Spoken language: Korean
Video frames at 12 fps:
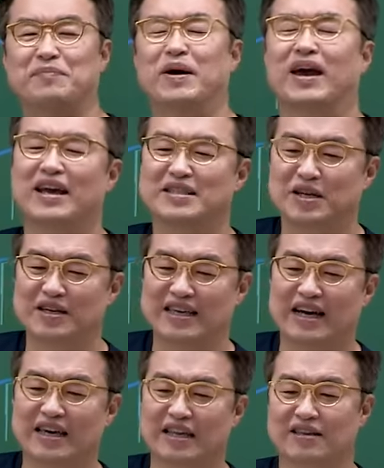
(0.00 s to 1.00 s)
앞에서
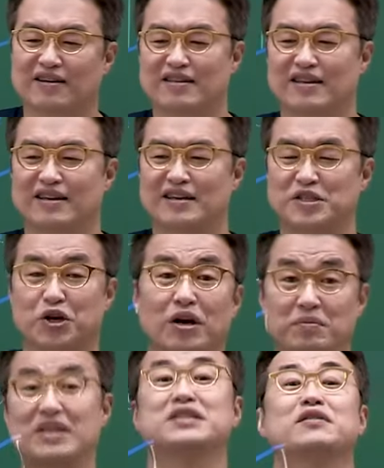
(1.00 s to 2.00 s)
이야기했던
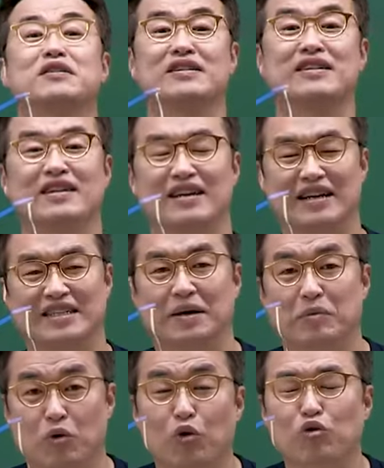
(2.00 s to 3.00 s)
저의 비전을 제가
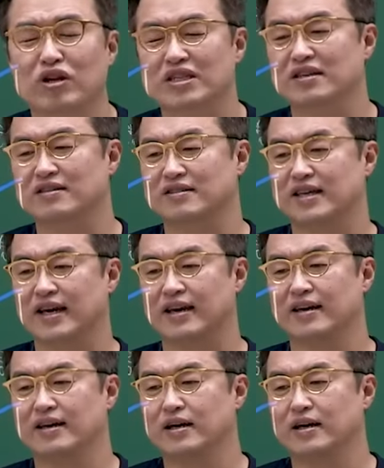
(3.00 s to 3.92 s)
한번 공유를 했었는데